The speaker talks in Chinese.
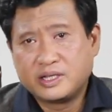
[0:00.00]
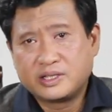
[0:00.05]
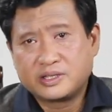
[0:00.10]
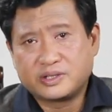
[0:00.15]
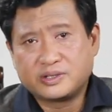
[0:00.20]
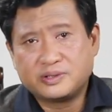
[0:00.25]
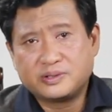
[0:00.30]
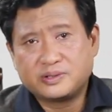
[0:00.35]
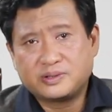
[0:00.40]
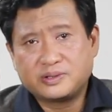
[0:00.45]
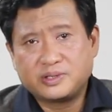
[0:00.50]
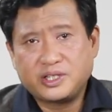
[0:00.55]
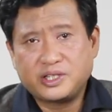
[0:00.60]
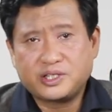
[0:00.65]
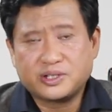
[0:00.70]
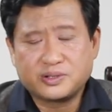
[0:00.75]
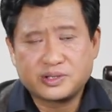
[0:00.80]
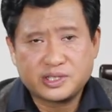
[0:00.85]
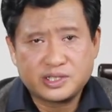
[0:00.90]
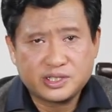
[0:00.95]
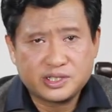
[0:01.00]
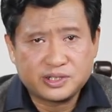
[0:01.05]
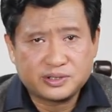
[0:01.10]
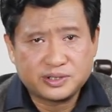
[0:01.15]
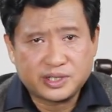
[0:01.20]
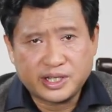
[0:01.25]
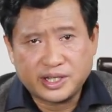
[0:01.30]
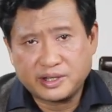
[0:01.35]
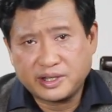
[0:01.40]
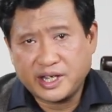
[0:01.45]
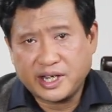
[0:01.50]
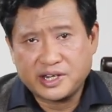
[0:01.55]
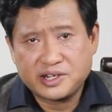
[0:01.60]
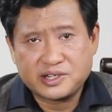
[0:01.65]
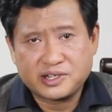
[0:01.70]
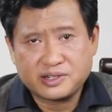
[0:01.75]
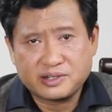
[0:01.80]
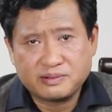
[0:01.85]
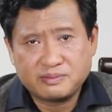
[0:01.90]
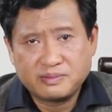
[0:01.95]
从一九四九年开
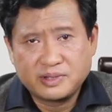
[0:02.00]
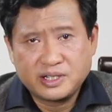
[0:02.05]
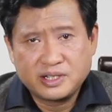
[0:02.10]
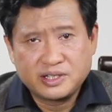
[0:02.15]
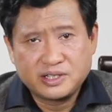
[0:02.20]
始，